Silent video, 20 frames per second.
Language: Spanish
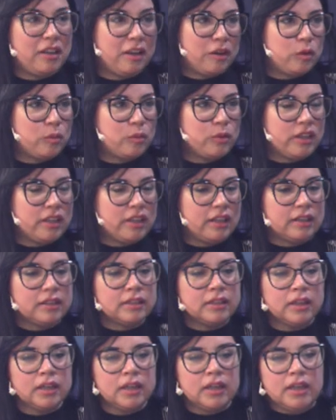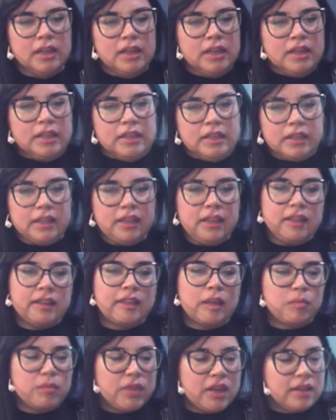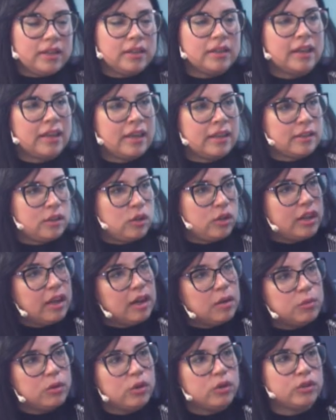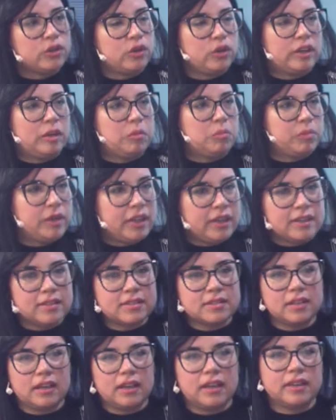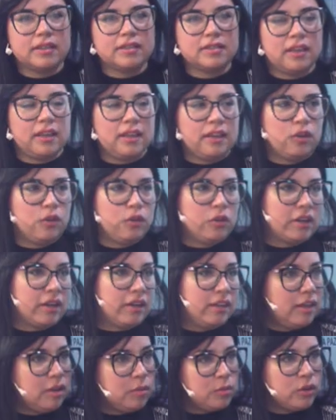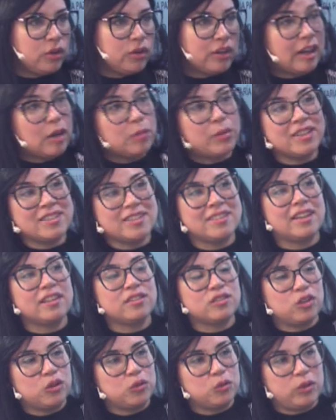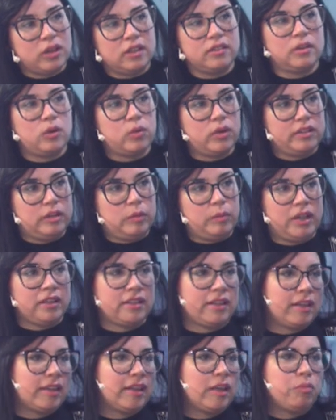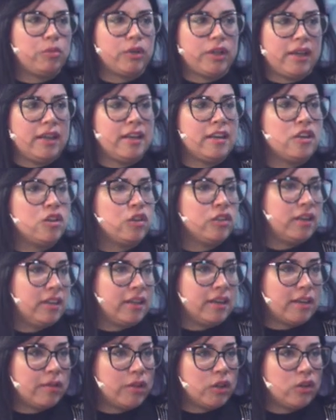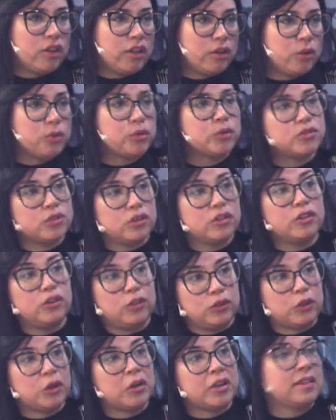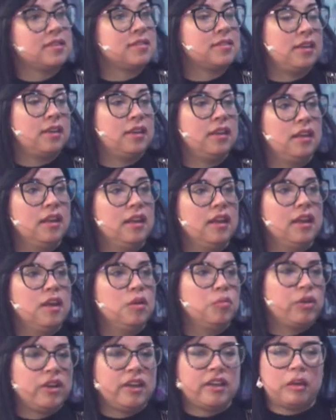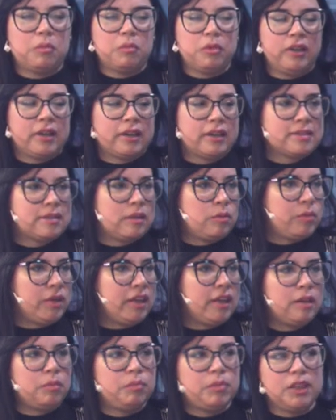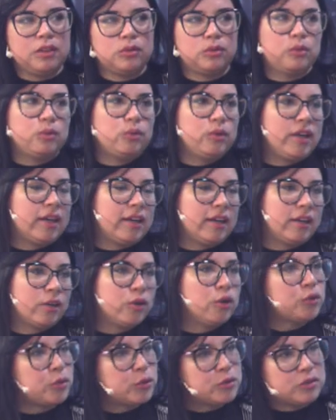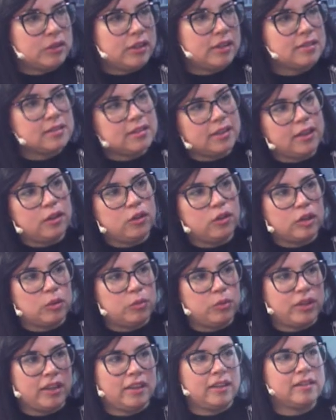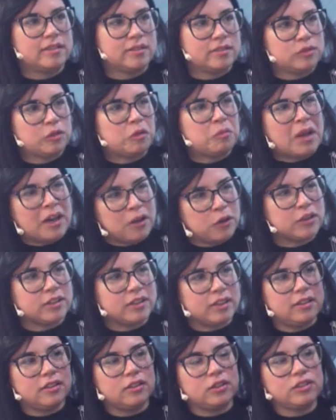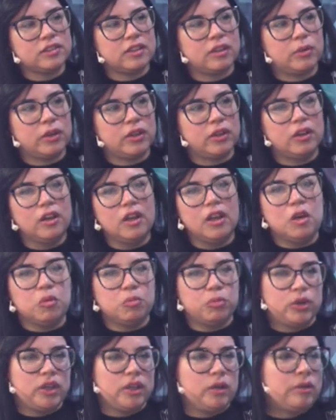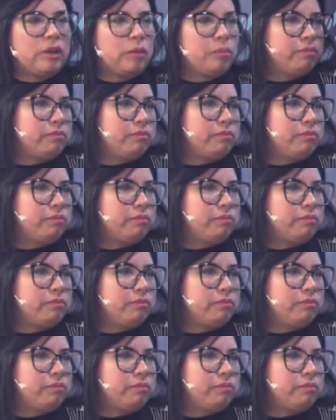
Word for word: en la comunidad. Y también gestionamos con empresas, eh, con organismos, capacitación durante el cuatrimestre, que por ahí no tienen que ver con la construcción y otros que sí. Por ejemplo, RCP, pintura, construcción en seco, que por ahí son más cortitos y bueno, por ahí una,